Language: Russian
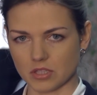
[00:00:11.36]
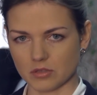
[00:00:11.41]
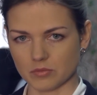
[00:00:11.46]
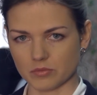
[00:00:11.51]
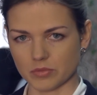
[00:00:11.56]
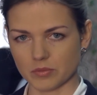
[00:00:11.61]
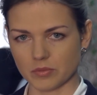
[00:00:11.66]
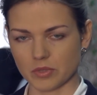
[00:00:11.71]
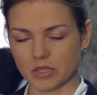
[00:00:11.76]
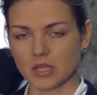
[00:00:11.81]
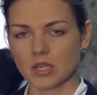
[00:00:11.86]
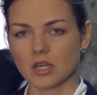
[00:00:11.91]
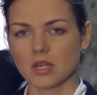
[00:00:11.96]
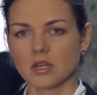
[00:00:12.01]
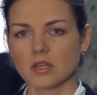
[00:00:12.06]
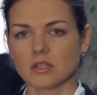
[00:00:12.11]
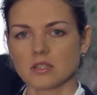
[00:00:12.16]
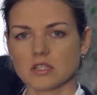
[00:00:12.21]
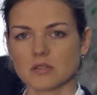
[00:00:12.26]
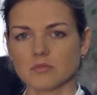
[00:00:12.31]
темпами.
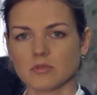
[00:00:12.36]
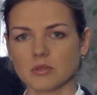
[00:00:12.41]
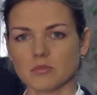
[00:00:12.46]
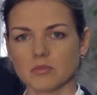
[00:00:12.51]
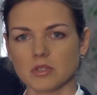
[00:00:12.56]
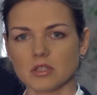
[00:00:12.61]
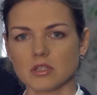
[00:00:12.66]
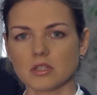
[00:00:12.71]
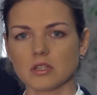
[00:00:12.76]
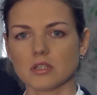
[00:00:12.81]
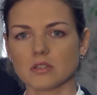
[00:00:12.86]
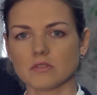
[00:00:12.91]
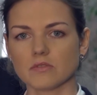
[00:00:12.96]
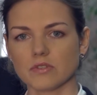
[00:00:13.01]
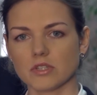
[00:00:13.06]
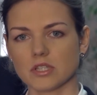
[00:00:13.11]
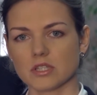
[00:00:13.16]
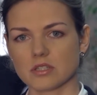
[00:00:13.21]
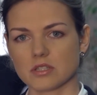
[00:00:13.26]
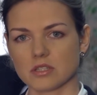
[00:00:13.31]
Тем не менее,
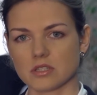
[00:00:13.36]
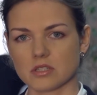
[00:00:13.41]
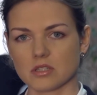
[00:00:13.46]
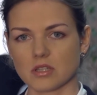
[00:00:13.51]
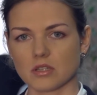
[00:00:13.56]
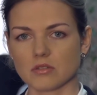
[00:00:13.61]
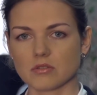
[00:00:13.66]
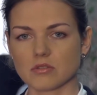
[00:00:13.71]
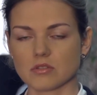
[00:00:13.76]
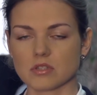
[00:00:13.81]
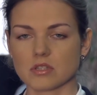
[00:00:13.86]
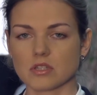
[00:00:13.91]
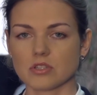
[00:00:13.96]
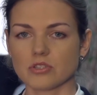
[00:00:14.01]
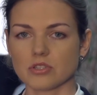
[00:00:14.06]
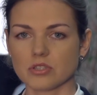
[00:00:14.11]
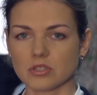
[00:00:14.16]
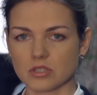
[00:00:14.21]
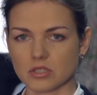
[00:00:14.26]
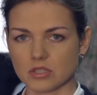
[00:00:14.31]
инфляция остается
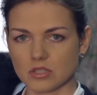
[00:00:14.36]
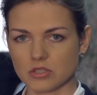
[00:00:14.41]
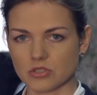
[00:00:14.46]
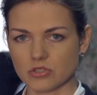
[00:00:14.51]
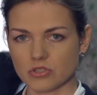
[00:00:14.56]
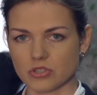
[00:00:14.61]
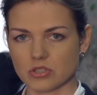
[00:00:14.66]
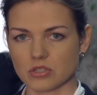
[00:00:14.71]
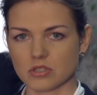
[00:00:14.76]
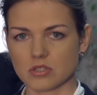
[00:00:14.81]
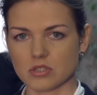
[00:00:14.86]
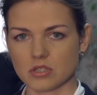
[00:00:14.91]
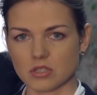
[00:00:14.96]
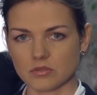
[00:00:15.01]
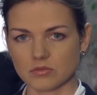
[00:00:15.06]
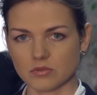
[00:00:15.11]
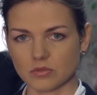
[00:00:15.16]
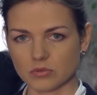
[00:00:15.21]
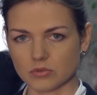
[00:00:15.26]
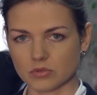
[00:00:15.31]
значительно ниже
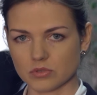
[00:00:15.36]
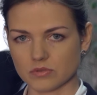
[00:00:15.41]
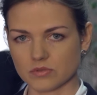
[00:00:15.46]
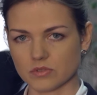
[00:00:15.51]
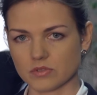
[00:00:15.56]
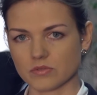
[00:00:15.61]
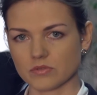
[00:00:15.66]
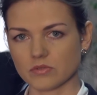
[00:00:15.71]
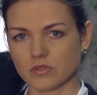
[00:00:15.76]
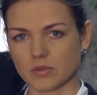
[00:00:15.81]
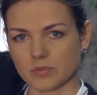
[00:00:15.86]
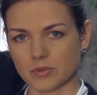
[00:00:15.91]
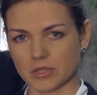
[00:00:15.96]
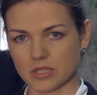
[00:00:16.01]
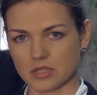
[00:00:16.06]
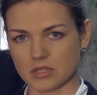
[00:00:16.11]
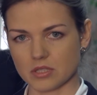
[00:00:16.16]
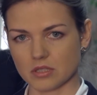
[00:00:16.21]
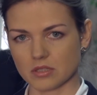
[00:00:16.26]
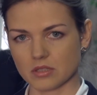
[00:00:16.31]
целевого уровня в
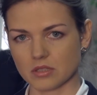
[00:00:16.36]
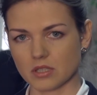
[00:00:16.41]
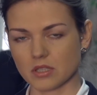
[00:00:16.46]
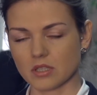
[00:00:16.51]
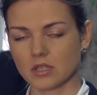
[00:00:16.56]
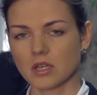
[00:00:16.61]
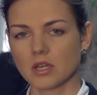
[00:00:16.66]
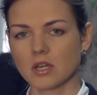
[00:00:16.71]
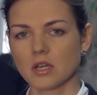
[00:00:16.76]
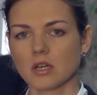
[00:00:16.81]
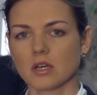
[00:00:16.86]
2%.